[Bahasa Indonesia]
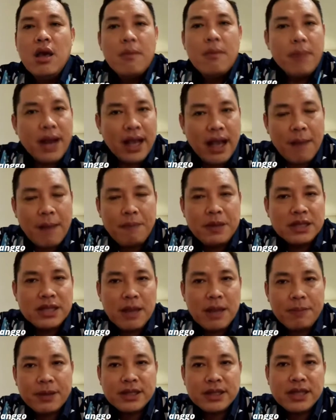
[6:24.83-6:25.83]
Mereka
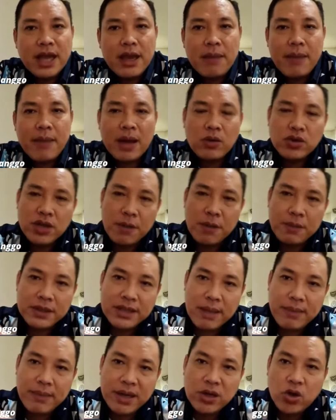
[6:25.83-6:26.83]
bisa percaya manusia
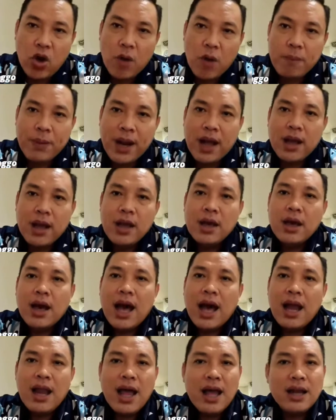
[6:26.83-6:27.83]
bisa mendobrak
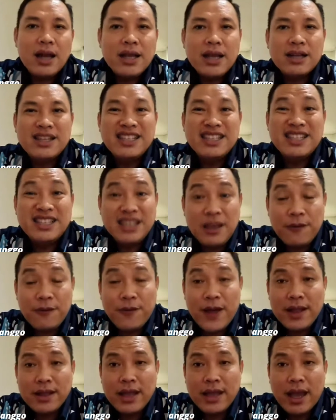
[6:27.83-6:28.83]
hal-hal yang
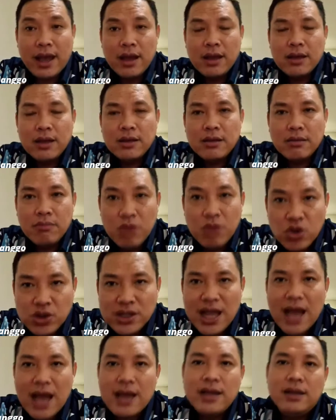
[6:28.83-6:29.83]
disifatnya
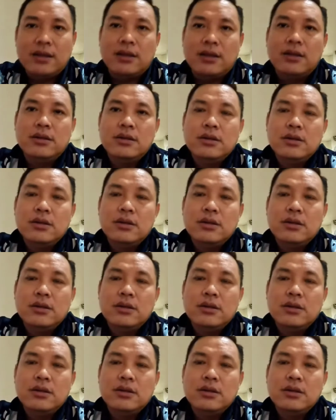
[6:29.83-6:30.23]
mustahil.